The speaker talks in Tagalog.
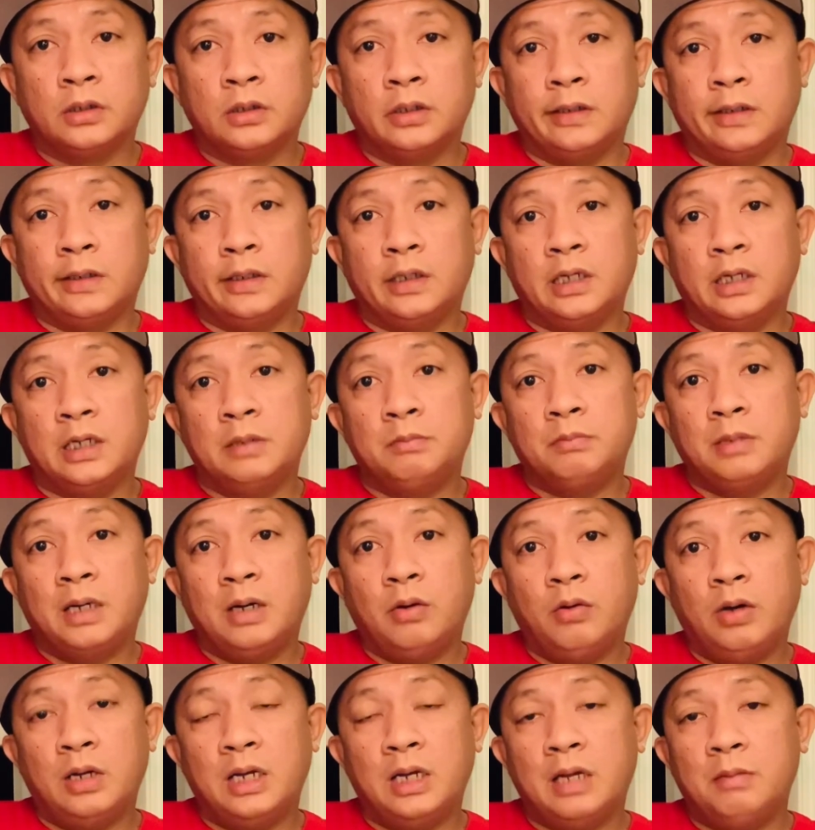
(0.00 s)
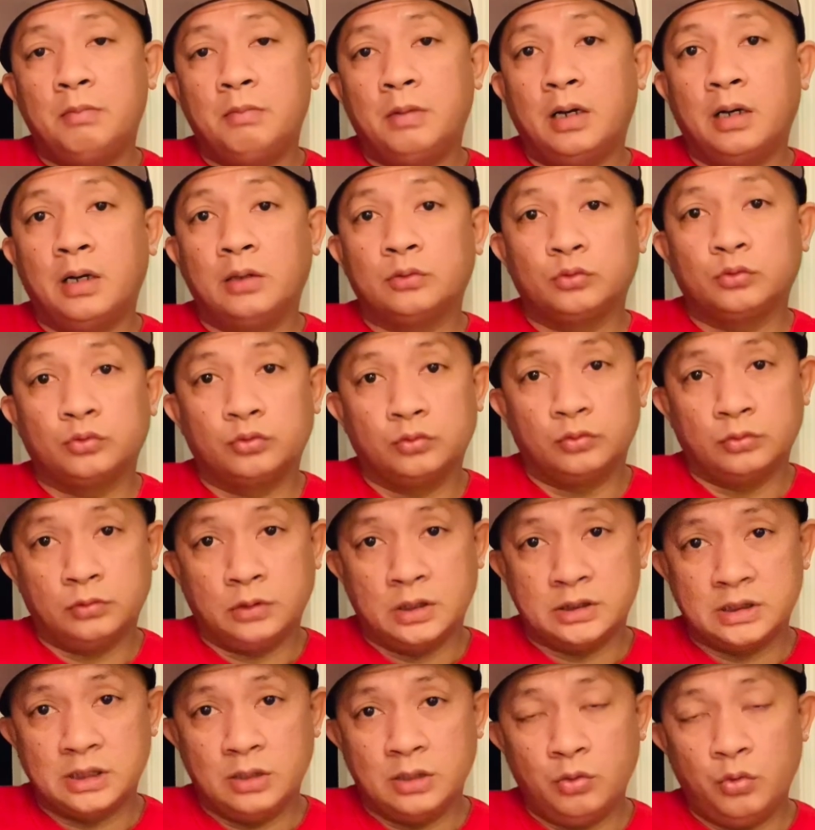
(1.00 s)
Uh, halimbawa lamang,
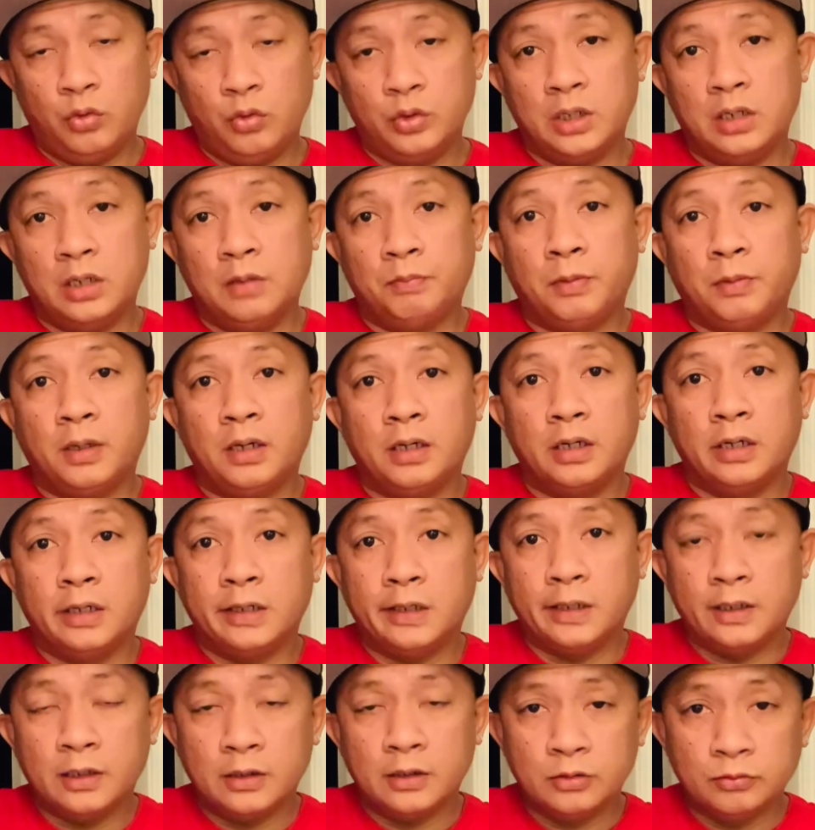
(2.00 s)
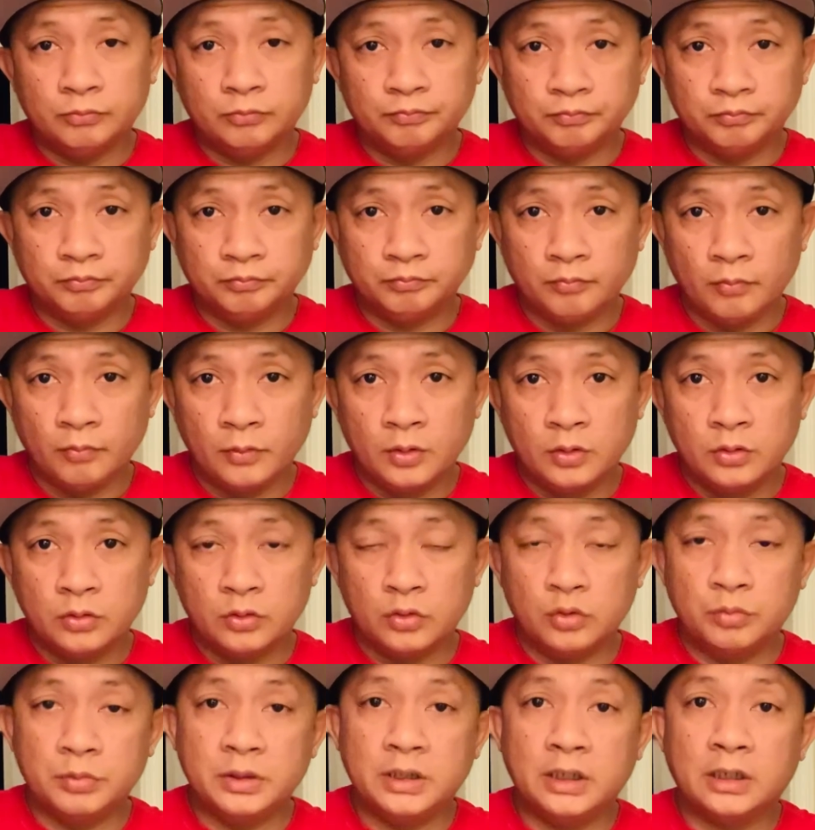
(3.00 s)
kasalukuyan pang uh,
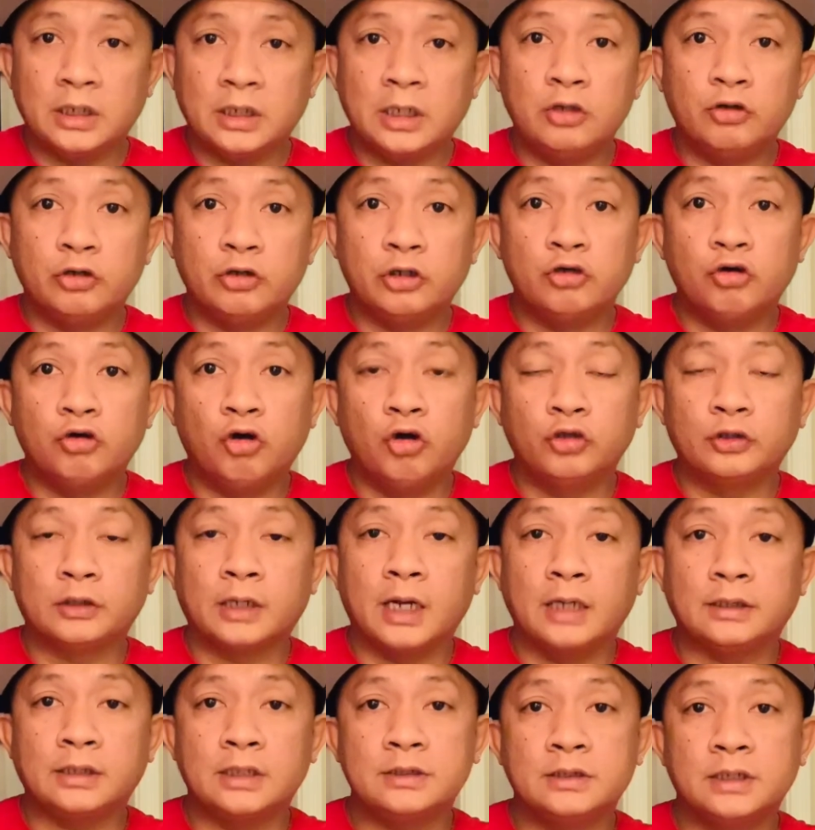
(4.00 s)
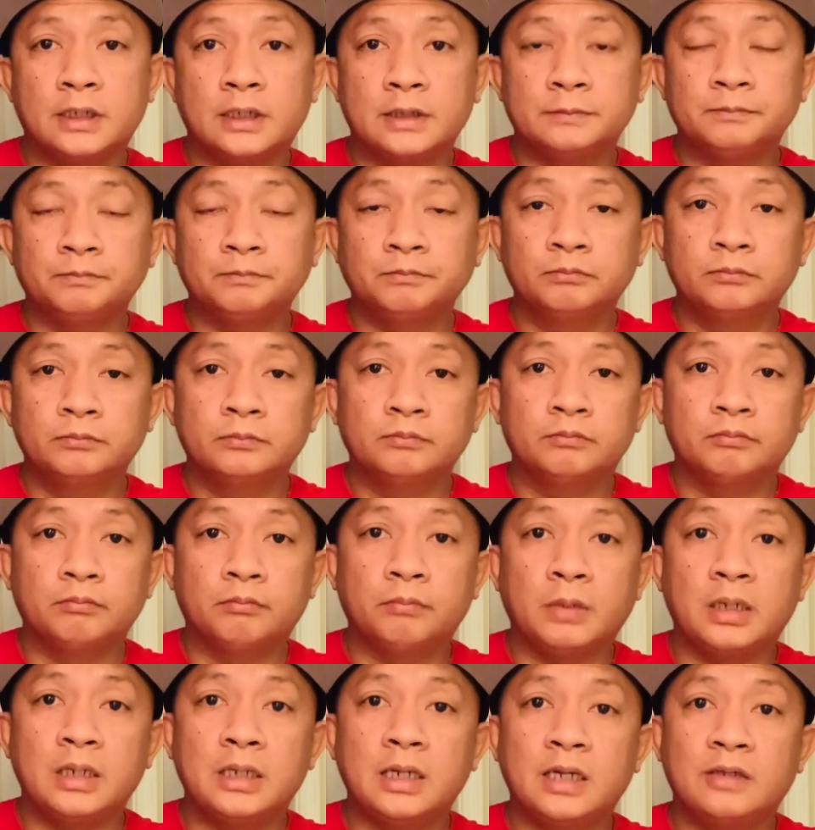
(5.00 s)
umiiral yung iyong kontrata dyan,
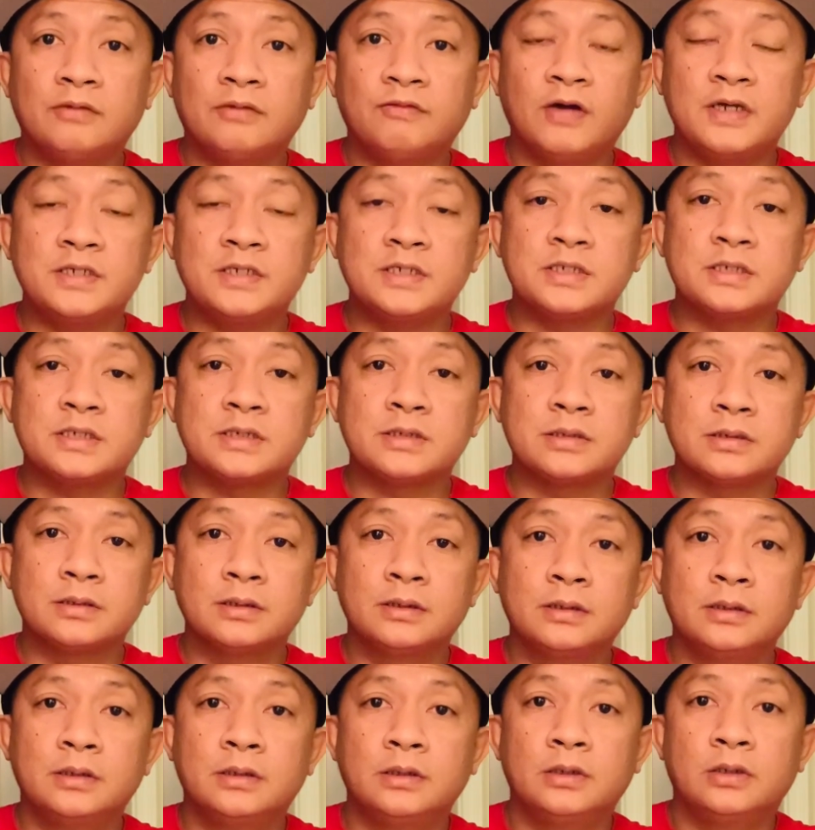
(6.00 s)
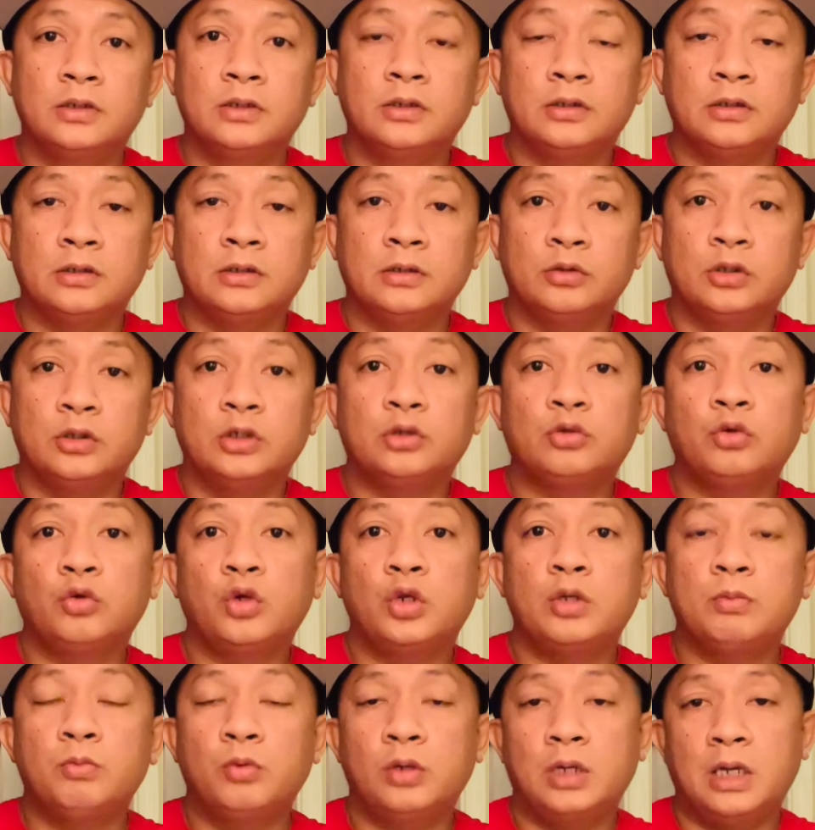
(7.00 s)
may advices
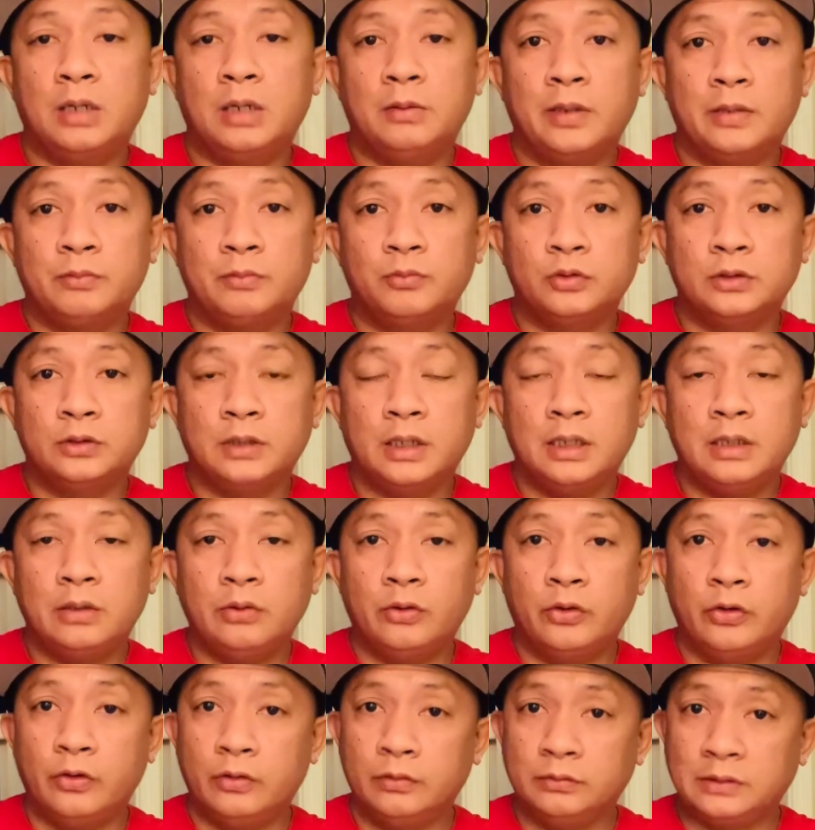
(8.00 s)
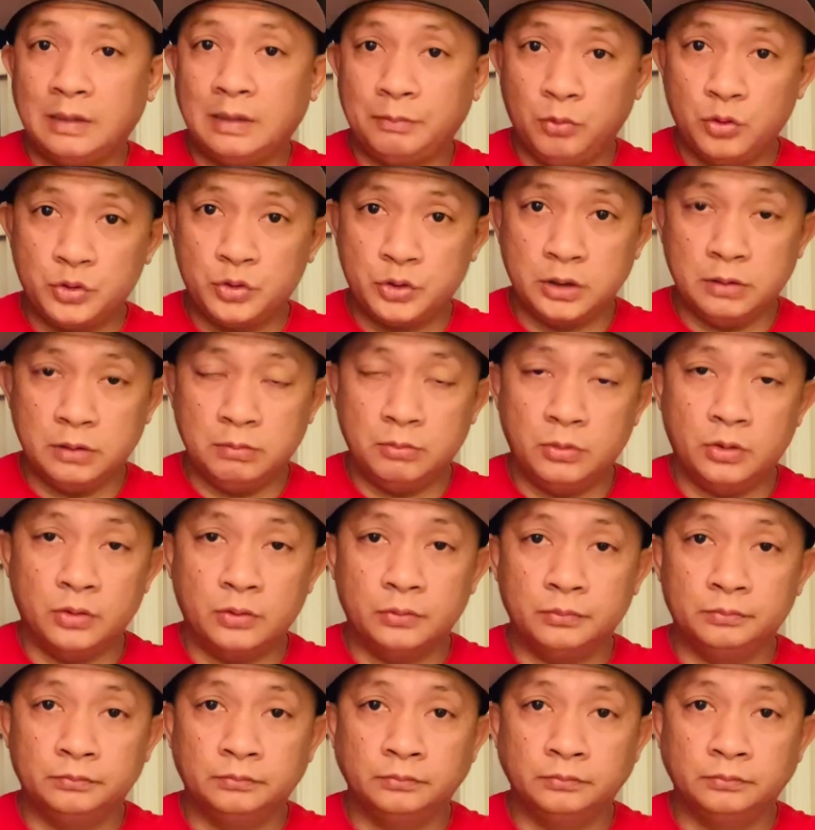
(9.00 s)
ituloy mo lamang muna or tapusin mo.